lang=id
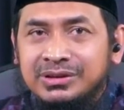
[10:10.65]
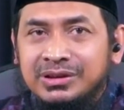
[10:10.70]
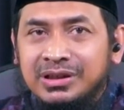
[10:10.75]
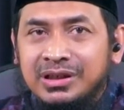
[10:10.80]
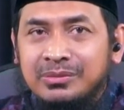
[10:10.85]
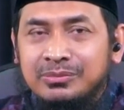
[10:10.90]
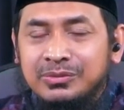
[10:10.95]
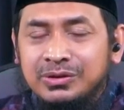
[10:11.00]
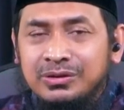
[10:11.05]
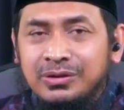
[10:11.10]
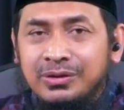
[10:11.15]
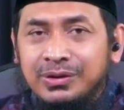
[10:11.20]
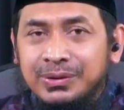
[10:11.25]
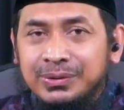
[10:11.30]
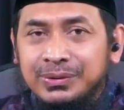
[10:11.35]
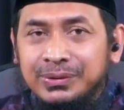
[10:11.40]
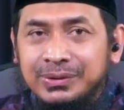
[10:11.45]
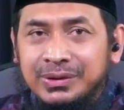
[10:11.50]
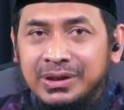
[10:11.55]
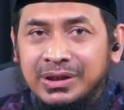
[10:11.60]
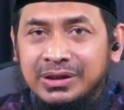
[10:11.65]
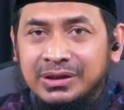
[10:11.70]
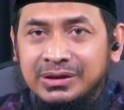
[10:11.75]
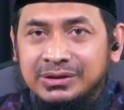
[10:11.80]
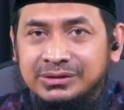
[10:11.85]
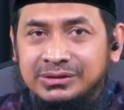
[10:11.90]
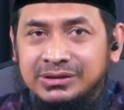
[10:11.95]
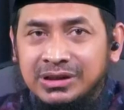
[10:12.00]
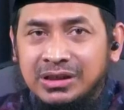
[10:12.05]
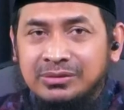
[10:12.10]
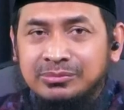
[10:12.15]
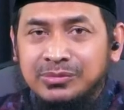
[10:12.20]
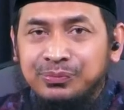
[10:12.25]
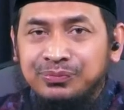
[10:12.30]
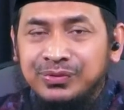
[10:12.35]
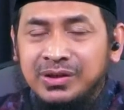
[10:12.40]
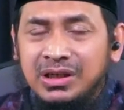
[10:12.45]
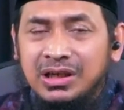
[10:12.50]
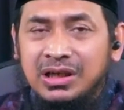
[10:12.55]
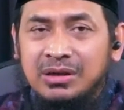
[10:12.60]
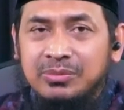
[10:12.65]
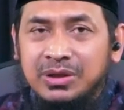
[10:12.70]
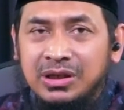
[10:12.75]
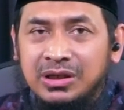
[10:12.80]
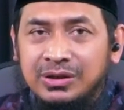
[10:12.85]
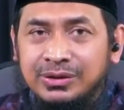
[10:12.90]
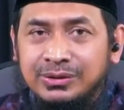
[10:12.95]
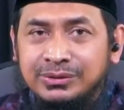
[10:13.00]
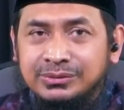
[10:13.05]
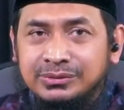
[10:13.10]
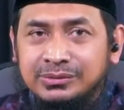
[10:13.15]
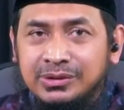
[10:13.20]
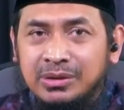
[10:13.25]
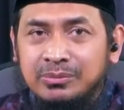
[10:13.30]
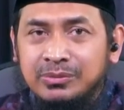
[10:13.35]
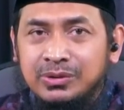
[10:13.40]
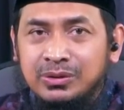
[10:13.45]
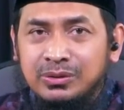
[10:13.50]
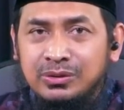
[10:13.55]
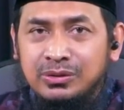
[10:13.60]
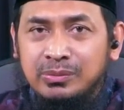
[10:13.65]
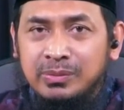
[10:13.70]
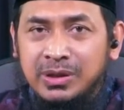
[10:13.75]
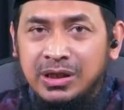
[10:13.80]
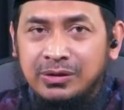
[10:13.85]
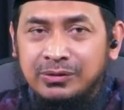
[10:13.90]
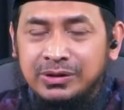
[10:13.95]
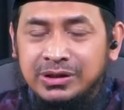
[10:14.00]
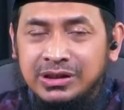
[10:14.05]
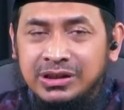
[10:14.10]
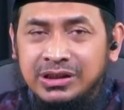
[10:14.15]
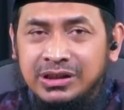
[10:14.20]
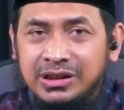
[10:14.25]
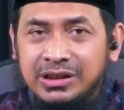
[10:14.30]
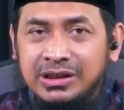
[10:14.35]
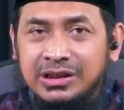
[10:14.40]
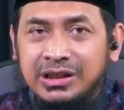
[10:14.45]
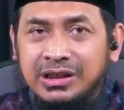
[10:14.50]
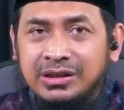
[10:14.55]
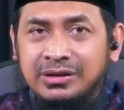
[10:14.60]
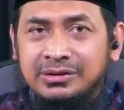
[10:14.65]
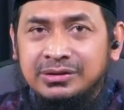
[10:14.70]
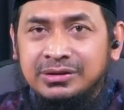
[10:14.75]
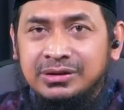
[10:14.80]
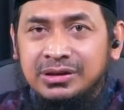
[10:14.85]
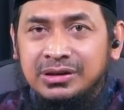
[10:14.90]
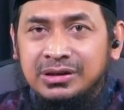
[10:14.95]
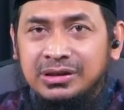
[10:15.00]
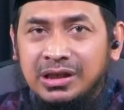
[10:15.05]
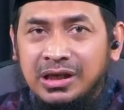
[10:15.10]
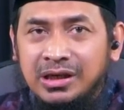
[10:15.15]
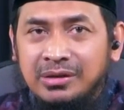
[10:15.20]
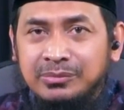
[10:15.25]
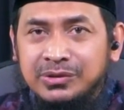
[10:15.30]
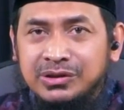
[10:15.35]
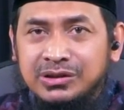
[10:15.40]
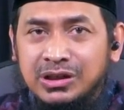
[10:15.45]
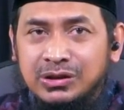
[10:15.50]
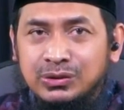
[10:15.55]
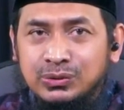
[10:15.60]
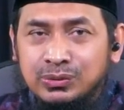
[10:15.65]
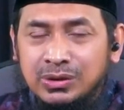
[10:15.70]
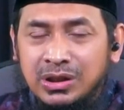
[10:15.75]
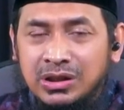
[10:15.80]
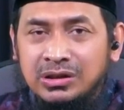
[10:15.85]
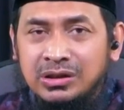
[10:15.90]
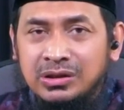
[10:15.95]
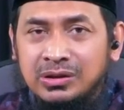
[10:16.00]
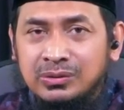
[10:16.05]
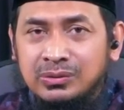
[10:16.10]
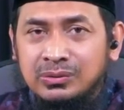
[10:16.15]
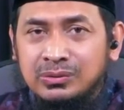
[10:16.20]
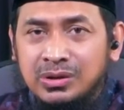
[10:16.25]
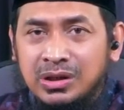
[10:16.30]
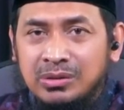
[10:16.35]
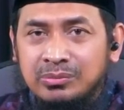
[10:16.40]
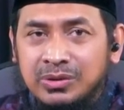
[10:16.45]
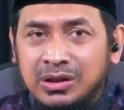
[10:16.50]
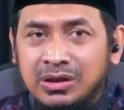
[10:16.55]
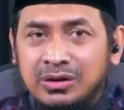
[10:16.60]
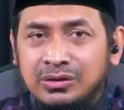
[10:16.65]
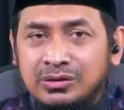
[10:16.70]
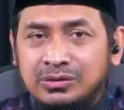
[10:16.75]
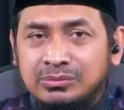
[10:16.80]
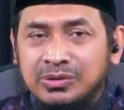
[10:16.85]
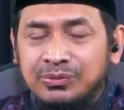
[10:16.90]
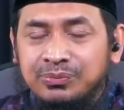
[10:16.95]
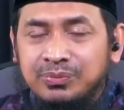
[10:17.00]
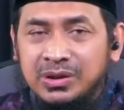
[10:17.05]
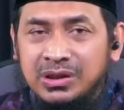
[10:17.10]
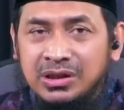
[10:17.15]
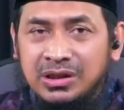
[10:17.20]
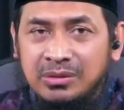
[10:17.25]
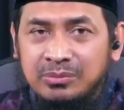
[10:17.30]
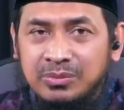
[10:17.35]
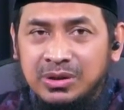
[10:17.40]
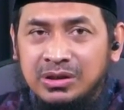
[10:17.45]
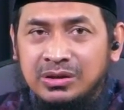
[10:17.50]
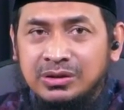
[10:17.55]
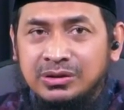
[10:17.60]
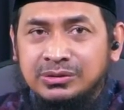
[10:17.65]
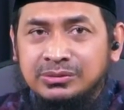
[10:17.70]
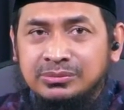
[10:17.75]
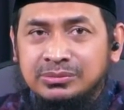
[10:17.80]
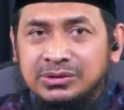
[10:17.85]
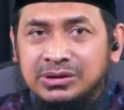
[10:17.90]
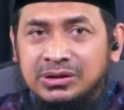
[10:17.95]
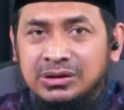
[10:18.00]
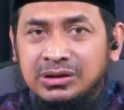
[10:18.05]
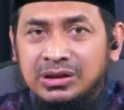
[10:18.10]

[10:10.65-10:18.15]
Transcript: Namun orang-orang yang memfitnah beliau, yang menuduh beliau ini ingin ya menjatuhkan kedudukan beliau, memfitnah beliau,